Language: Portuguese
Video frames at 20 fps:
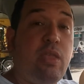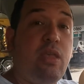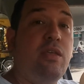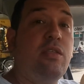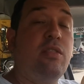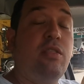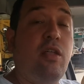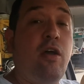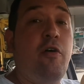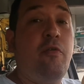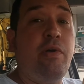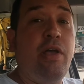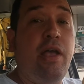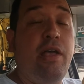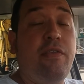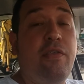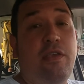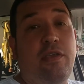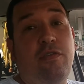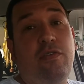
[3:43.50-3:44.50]
Então
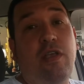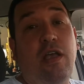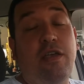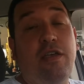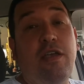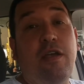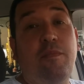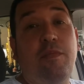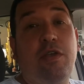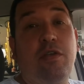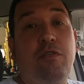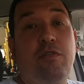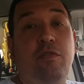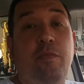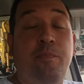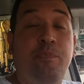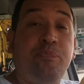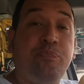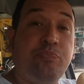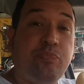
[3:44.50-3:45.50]
é isso aí, amigos.
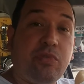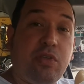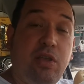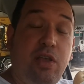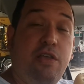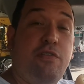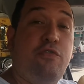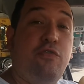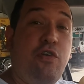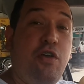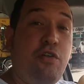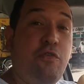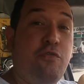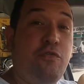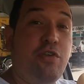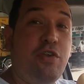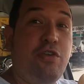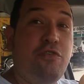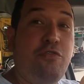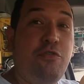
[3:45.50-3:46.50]
Esse foi o
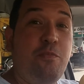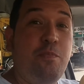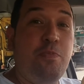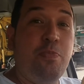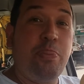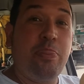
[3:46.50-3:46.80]
vídeo.